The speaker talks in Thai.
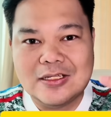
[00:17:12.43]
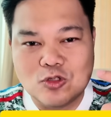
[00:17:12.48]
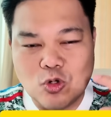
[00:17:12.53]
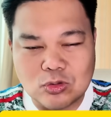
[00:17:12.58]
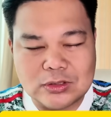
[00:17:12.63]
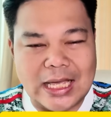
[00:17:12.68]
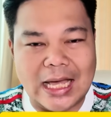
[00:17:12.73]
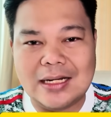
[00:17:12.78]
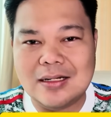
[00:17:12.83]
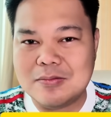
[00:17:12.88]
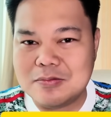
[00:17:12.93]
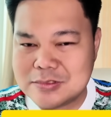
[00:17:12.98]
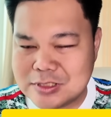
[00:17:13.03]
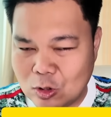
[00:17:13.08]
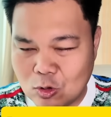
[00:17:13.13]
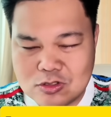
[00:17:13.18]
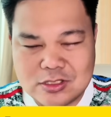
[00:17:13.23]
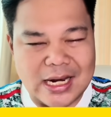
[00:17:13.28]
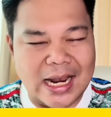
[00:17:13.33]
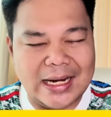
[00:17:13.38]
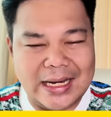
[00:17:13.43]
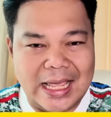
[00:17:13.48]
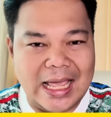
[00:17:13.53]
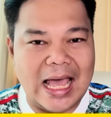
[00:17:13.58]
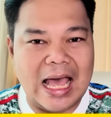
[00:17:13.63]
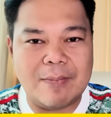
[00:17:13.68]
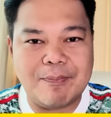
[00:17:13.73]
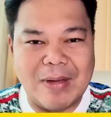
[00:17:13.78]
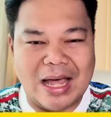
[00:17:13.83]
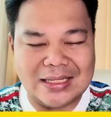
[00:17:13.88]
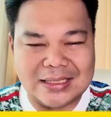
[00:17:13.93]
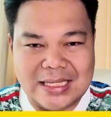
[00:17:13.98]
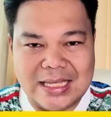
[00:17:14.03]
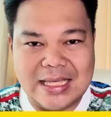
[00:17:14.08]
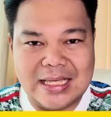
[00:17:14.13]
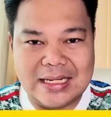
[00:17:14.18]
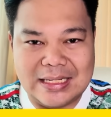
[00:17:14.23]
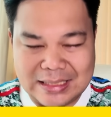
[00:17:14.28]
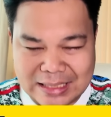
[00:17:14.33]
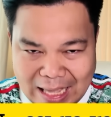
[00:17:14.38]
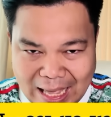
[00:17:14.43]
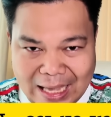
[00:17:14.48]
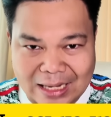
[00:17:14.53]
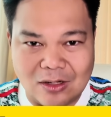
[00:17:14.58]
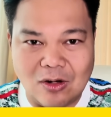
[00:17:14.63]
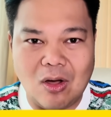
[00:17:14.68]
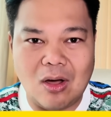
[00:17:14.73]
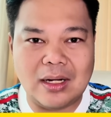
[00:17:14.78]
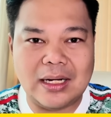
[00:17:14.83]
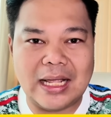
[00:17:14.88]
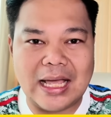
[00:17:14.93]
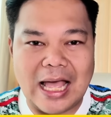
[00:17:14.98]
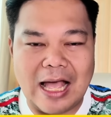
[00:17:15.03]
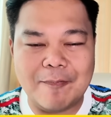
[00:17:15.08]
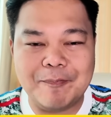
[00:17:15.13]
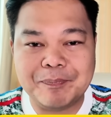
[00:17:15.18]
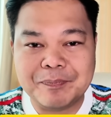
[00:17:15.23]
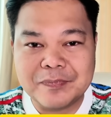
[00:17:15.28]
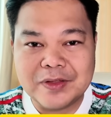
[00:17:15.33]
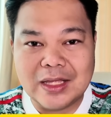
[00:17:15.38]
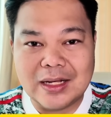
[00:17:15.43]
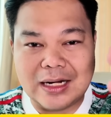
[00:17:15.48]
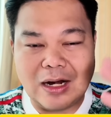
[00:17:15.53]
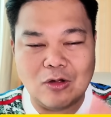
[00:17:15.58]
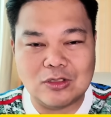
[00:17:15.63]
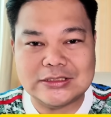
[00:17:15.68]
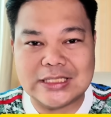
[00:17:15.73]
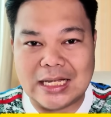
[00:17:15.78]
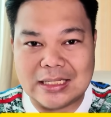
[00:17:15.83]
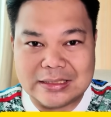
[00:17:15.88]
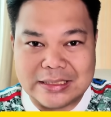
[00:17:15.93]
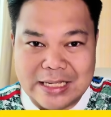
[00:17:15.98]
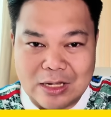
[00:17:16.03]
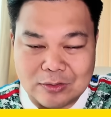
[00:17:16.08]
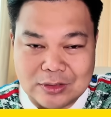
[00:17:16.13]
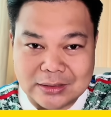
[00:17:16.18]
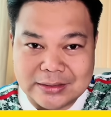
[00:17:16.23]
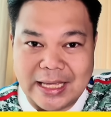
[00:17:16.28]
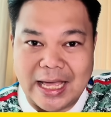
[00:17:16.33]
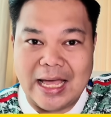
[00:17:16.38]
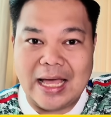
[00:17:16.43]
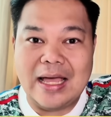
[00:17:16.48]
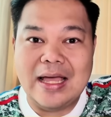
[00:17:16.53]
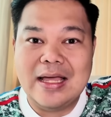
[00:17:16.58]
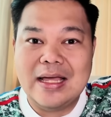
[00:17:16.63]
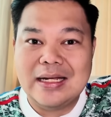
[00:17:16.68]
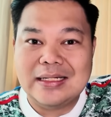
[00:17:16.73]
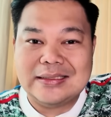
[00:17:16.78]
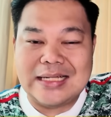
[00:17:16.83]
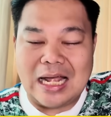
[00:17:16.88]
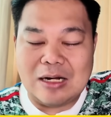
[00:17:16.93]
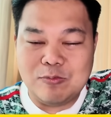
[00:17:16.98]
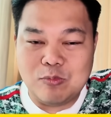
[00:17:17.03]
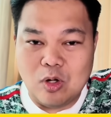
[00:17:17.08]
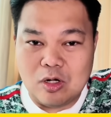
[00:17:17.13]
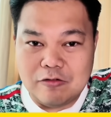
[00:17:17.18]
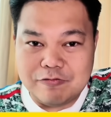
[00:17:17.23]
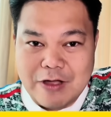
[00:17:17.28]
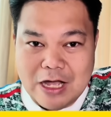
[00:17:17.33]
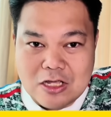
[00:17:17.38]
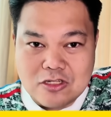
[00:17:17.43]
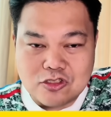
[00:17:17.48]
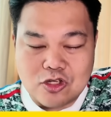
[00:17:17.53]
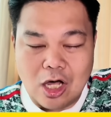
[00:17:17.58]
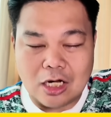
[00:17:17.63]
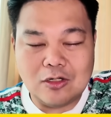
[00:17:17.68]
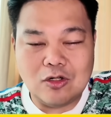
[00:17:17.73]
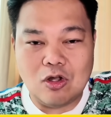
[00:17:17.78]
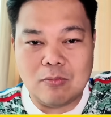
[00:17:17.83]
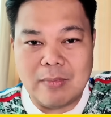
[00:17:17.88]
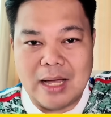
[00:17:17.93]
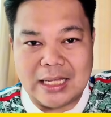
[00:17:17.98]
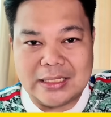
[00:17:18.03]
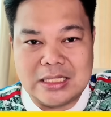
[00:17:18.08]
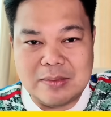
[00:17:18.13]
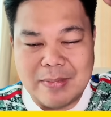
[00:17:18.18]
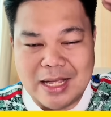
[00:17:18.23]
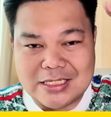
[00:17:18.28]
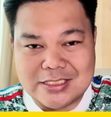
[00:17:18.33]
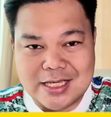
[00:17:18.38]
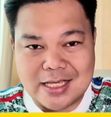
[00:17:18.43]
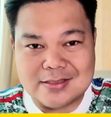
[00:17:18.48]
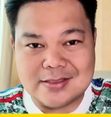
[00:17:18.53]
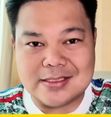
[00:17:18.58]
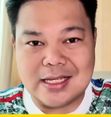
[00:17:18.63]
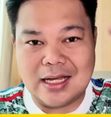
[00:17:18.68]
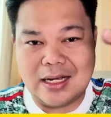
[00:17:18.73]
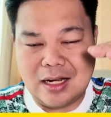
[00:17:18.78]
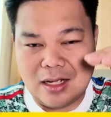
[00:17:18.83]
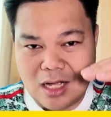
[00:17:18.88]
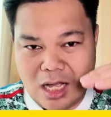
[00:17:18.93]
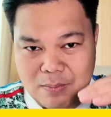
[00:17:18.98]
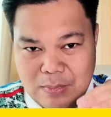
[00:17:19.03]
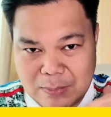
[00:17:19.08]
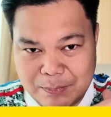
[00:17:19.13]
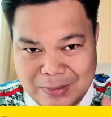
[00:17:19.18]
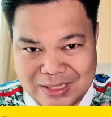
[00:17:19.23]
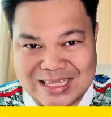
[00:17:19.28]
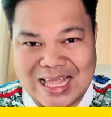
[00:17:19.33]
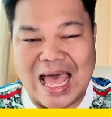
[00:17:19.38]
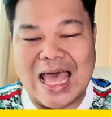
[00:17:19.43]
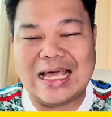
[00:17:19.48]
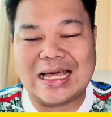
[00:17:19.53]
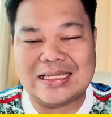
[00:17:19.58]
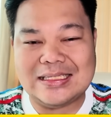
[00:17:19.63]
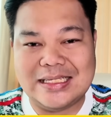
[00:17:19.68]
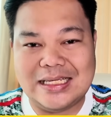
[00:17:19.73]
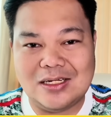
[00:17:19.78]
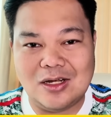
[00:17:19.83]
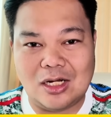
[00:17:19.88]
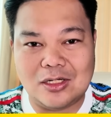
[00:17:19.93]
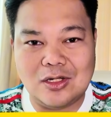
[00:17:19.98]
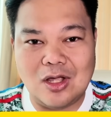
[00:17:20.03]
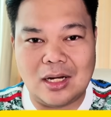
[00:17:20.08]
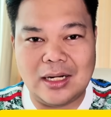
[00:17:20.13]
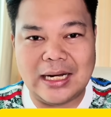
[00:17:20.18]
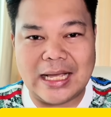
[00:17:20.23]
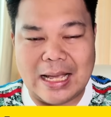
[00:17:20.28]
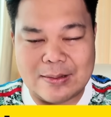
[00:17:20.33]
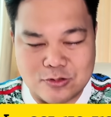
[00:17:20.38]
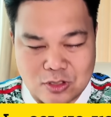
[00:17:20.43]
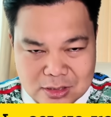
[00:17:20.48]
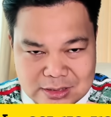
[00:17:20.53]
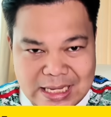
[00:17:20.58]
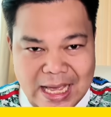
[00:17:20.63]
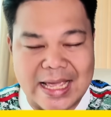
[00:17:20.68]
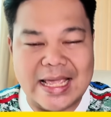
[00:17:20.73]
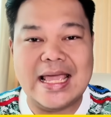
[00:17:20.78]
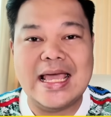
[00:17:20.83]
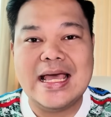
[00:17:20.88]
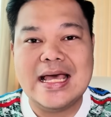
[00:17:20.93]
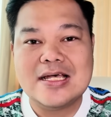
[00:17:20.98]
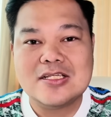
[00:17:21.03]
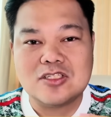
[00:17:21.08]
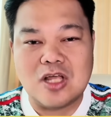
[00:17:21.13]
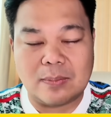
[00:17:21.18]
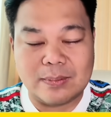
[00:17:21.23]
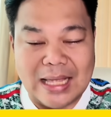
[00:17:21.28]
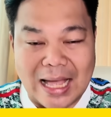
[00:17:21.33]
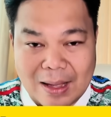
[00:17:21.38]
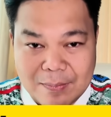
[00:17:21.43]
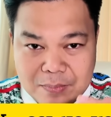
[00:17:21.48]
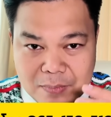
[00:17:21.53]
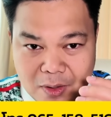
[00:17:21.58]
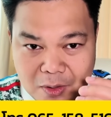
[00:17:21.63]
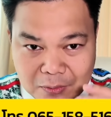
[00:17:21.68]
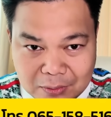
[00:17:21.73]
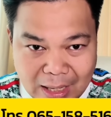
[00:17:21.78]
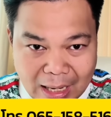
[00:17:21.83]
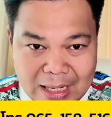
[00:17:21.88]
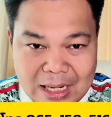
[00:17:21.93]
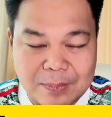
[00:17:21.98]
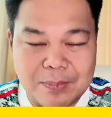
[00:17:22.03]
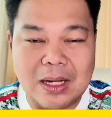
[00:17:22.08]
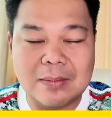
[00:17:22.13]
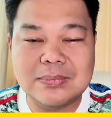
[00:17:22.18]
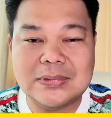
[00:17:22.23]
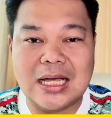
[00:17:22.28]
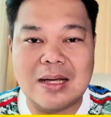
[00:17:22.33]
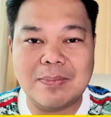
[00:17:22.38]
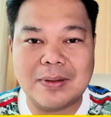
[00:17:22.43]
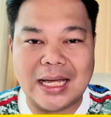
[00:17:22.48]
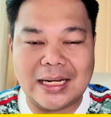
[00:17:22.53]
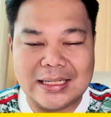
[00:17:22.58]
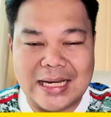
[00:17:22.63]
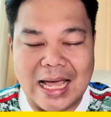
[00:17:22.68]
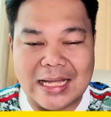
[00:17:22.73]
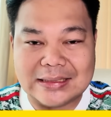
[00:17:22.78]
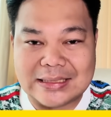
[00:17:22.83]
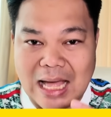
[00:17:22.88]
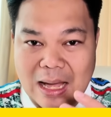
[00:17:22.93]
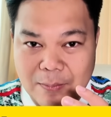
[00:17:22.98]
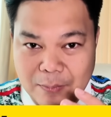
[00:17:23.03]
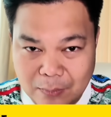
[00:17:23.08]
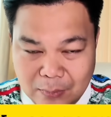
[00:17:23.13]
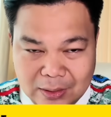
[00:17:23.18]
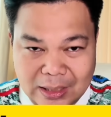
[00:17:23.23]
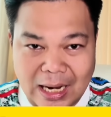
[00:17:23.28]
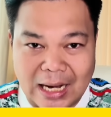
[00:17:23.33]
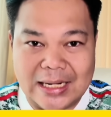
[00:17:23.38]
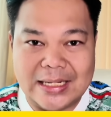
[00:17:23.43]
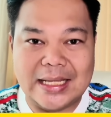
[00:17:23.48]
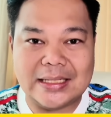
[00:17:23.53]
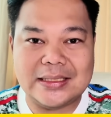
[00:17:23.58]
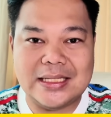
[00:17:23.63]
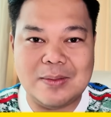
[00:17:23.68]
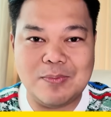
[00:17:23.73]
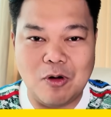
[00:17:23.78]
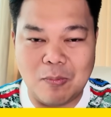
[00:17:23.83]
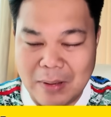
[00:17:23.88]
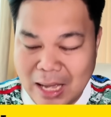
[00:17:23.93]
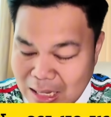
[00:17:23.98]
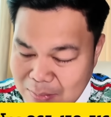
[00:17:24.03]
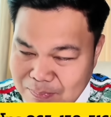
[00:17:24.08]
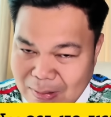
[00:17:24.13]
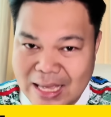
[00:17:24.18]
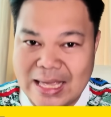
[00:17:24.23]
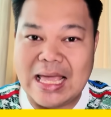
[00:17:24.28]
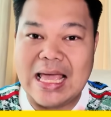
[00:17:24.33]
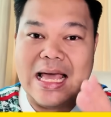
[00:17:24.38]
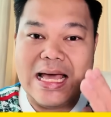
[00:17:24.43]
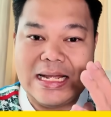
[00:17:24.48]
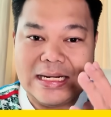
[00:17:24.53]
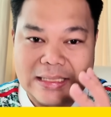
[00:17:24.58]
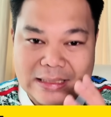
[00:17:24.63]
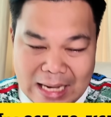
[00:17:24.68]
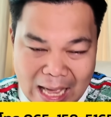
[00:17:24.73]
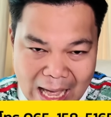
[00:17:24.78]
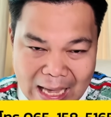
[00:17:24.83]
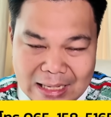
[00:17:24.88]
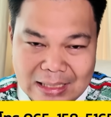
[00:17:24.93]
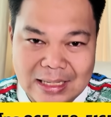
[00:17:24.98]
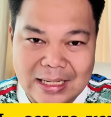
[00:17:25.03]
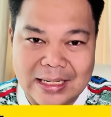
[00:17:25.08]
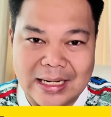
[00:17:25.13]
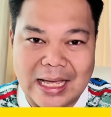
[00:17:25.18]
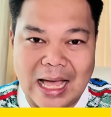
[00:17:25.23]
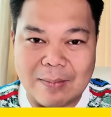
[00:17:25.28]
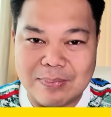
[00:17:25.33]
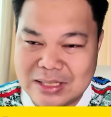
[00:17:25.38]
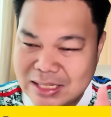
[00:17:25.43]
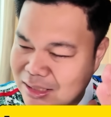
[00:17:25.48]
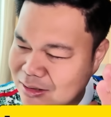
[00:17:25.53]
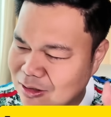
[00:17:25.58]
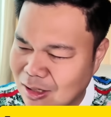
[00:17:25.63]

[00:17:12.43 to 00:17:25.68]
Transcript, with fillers: ทุกท่านสนุกสนานเฮฮาปาร์ตี้แน่นอนนะครับเราจะเที่ยวตั้งแต่ด้านบนฝั่งสกอตลงมาที่แมนเชสเตอร์แล้วก็มาปิดท้ายกันที่ลอนดอนนะครับสนใจสอบถามรายละเอียดเพิ่มเติมกันได้ตามรายละเอียดที่ผมให้ไปได้เลยนะครับยินดี